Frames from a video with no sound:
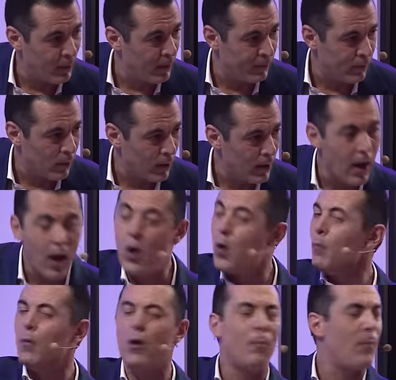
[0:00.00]
per voi e
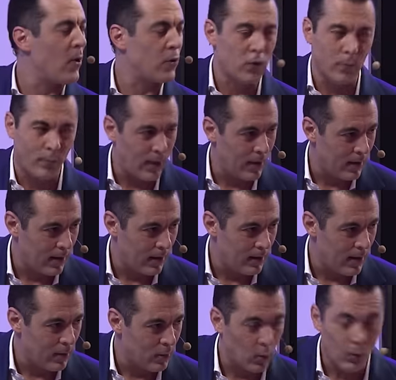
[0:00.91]
non me lo posso prendere
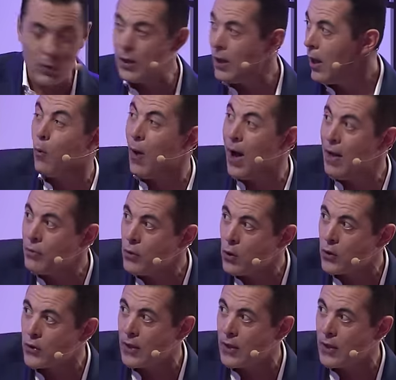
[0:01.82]
indietro. Quindi quando